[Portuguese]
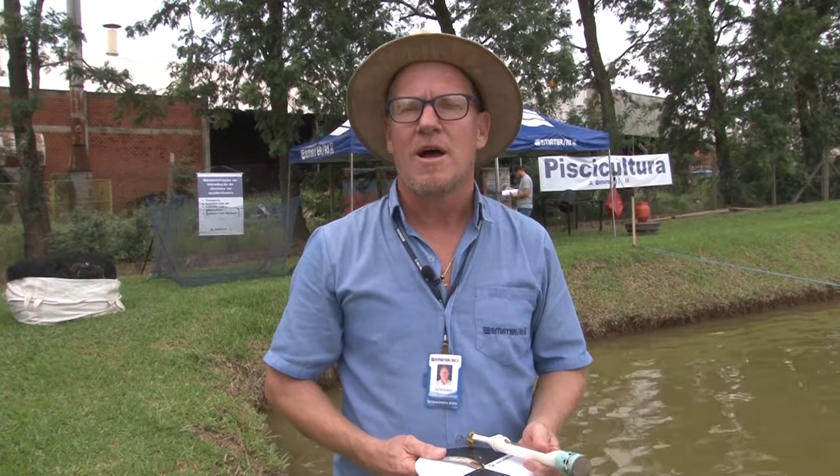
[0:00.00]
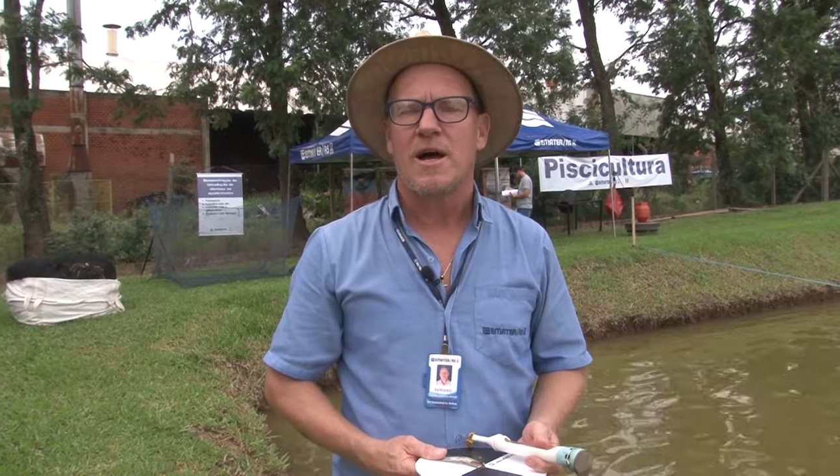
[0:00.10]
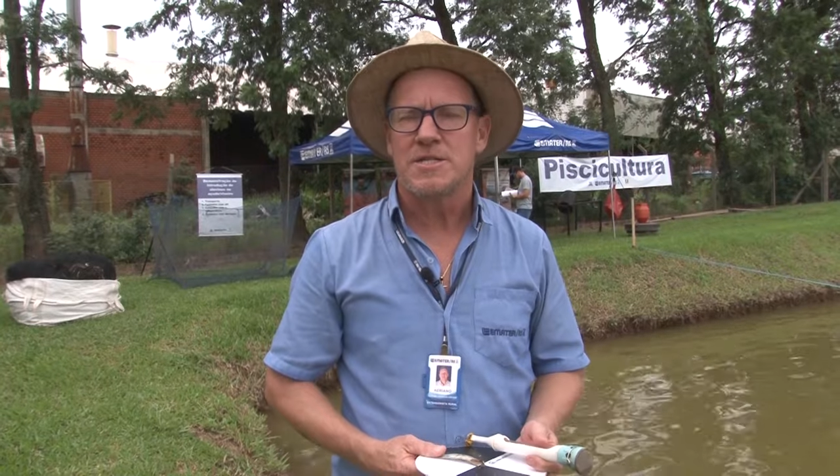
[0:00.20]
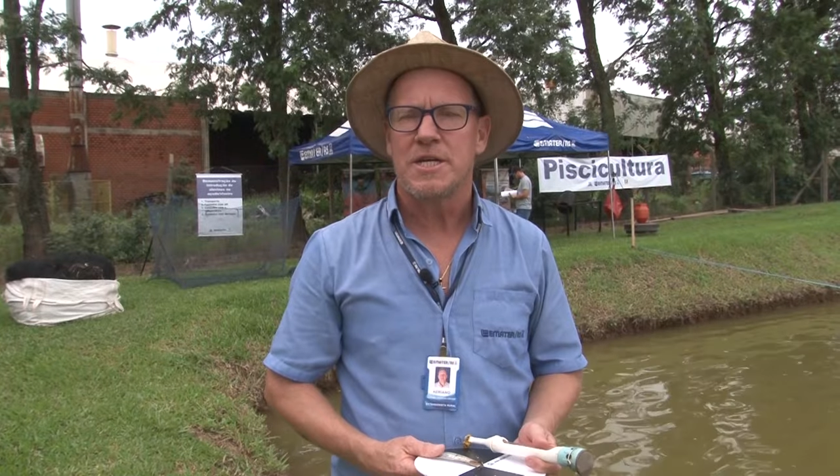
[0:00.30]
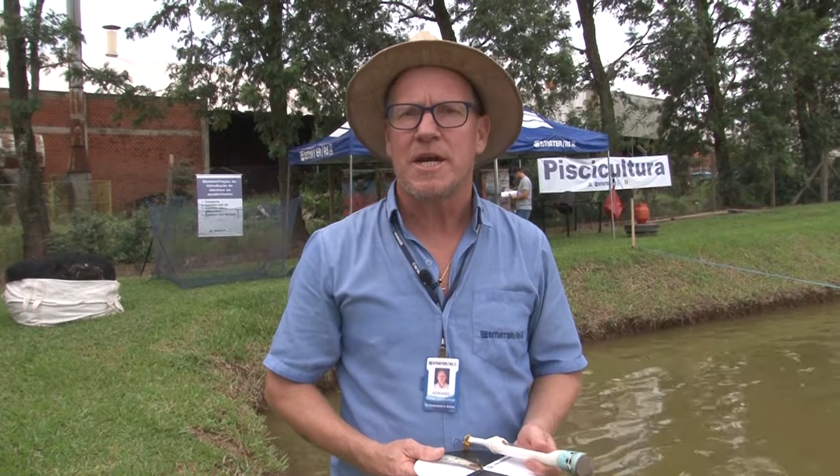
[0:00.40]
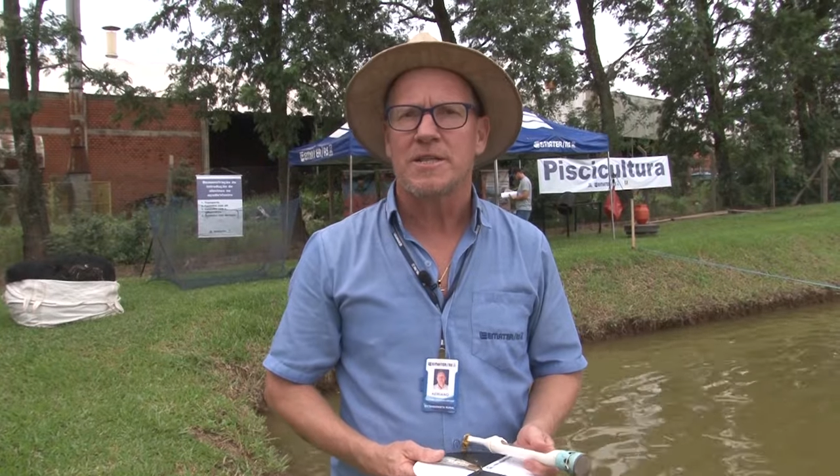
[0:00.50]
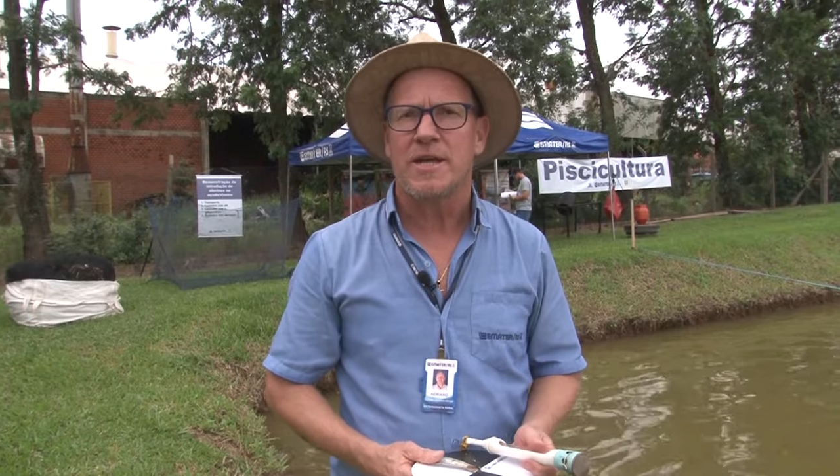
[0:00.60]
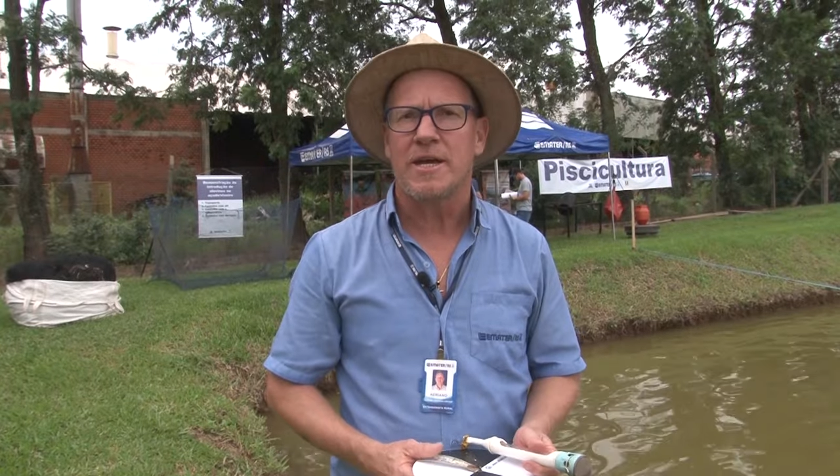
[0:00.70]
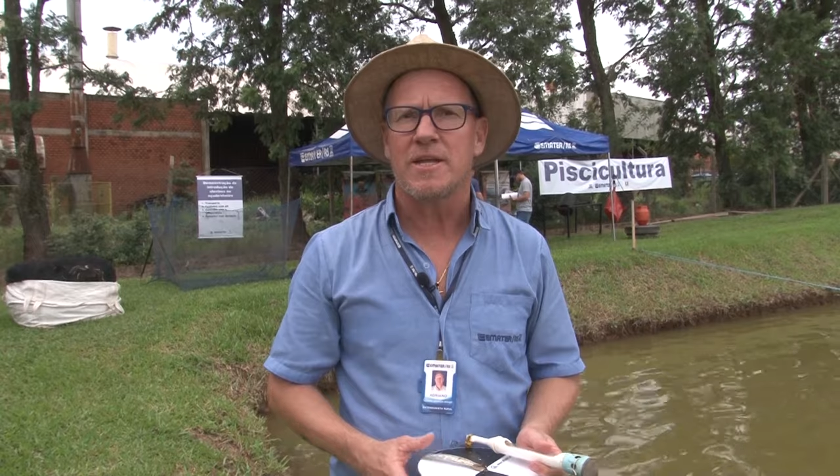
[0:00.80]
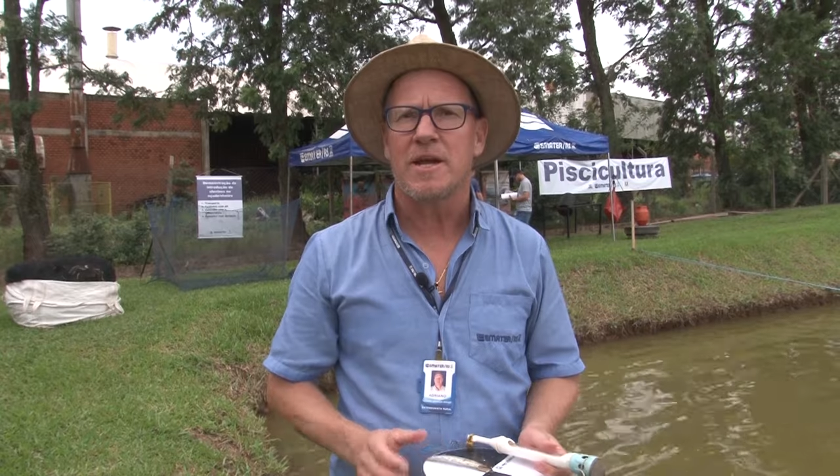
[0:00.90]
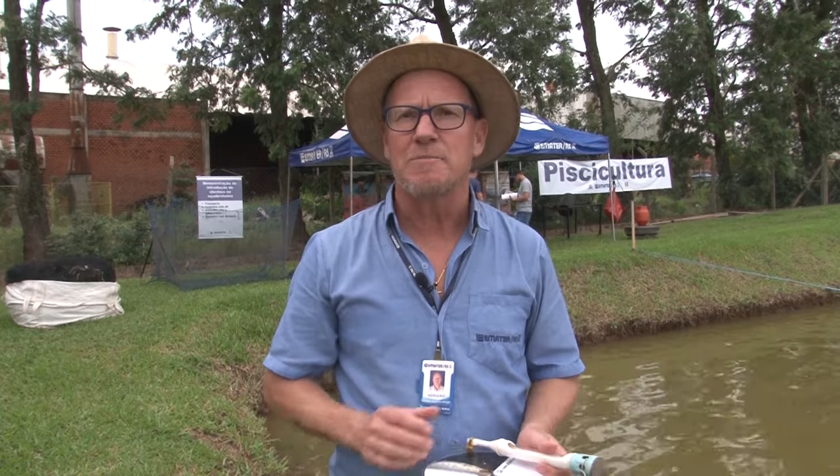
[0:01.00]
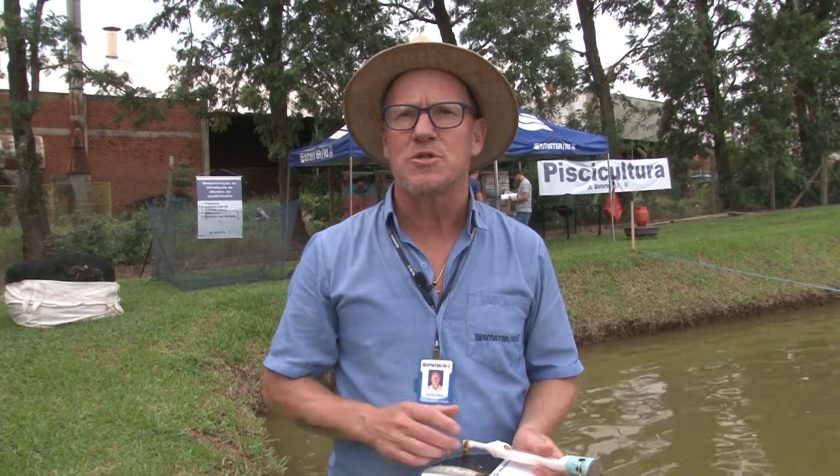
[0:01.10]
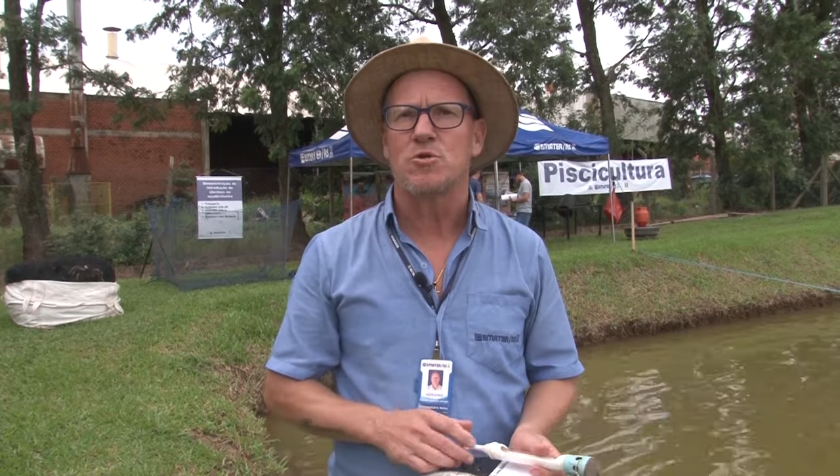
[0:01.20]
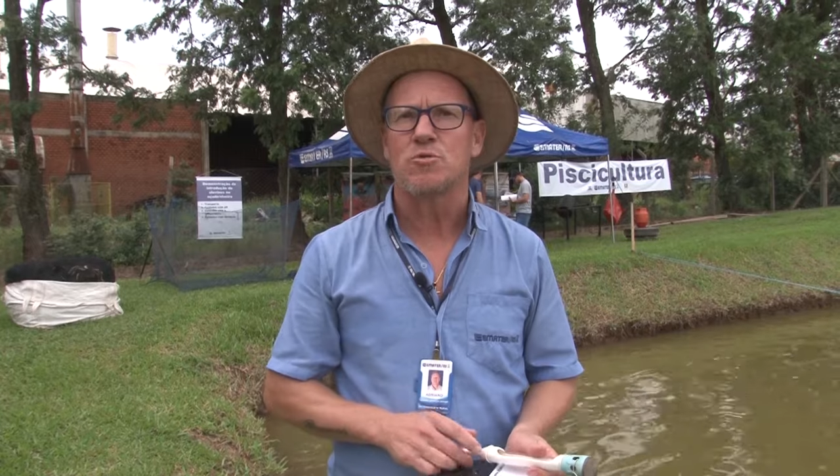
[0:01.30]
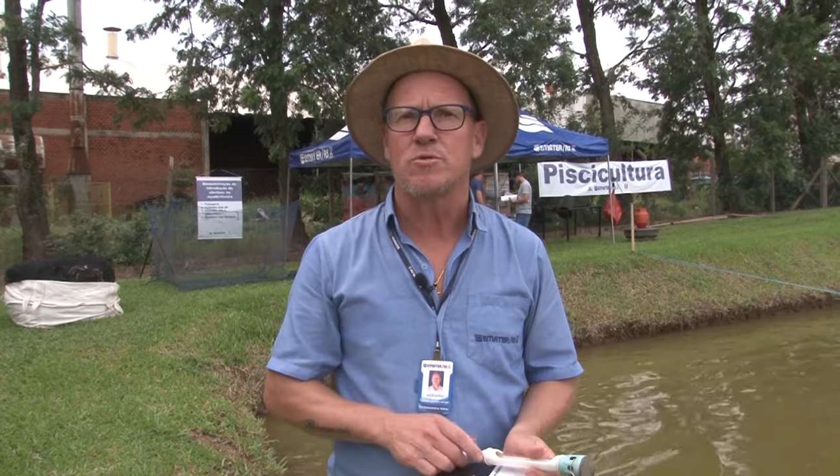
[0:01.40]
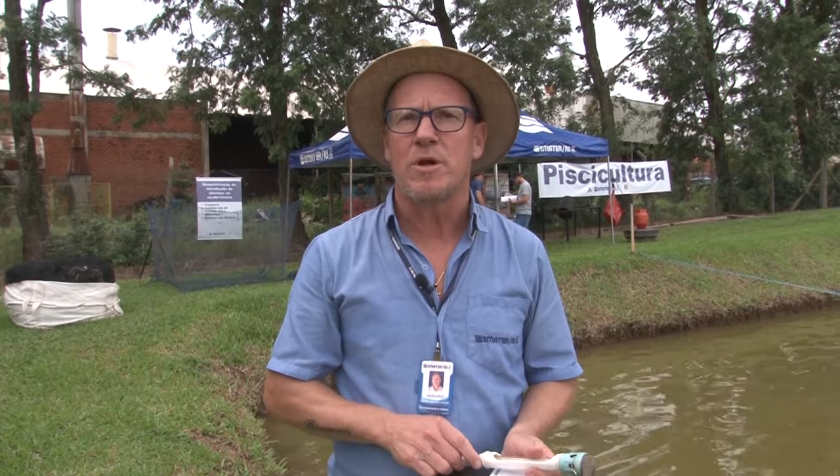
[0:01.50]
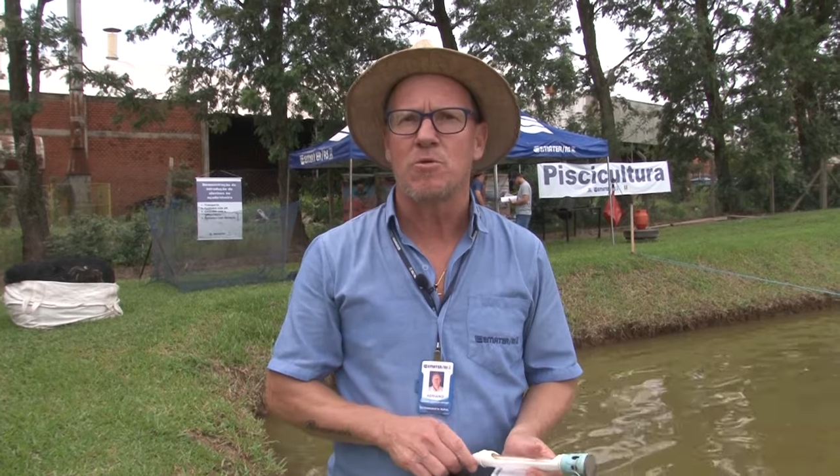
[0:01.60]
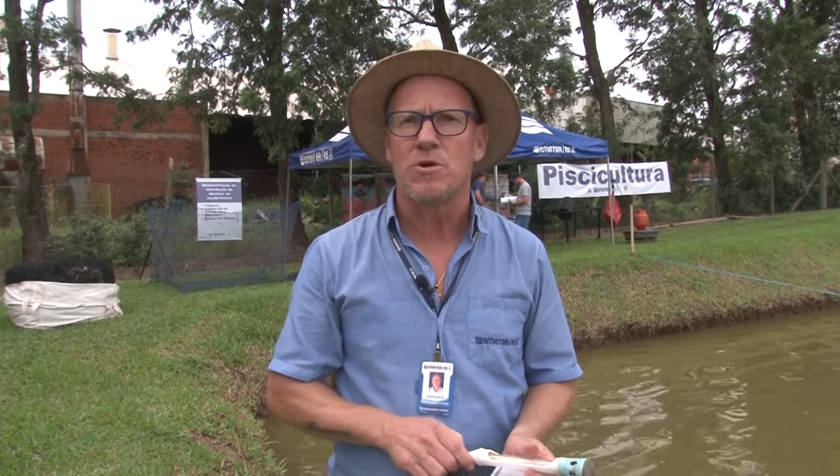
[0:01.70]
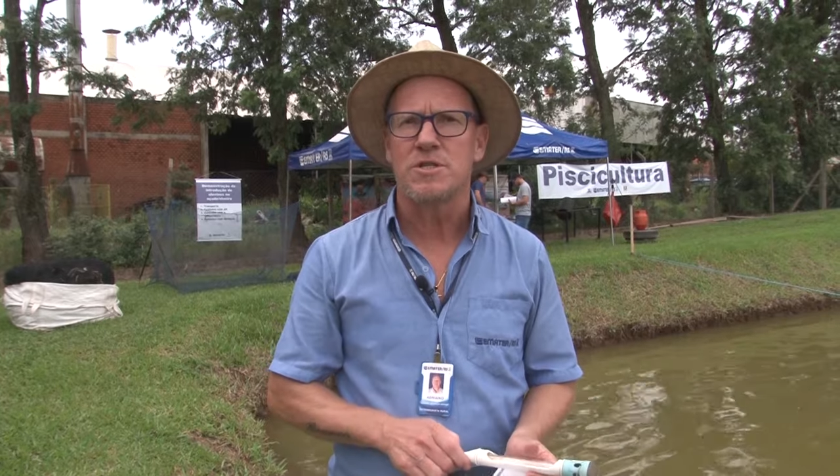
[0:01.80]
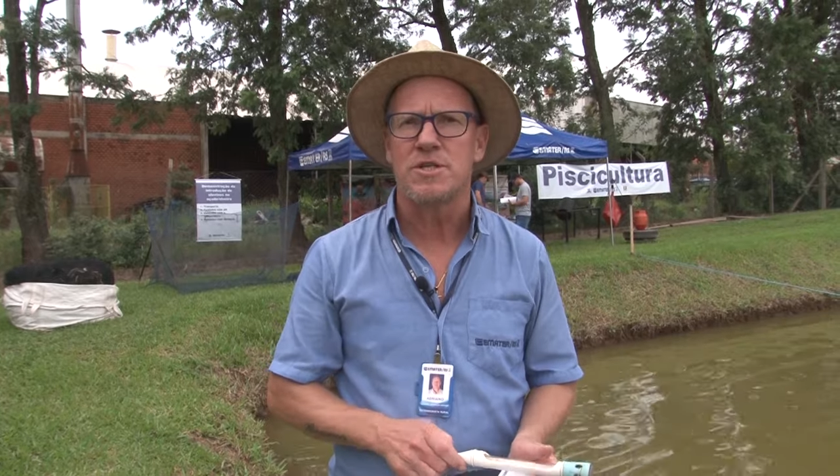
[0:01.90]
A dica técnica em piscicultura
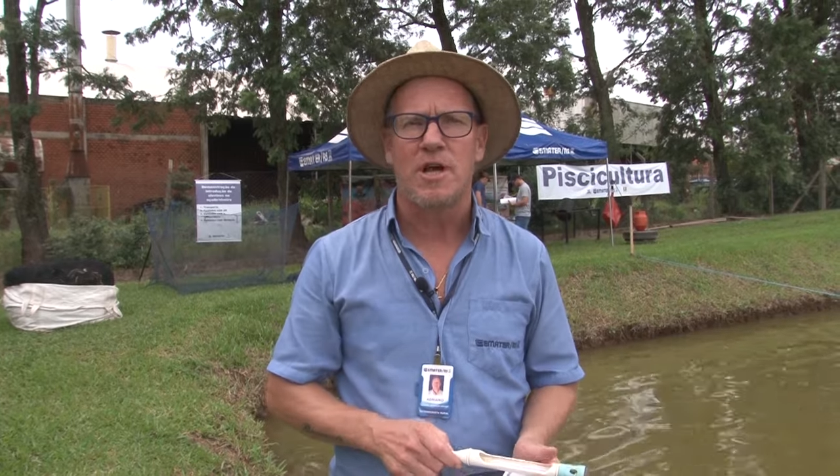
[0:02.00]
hoje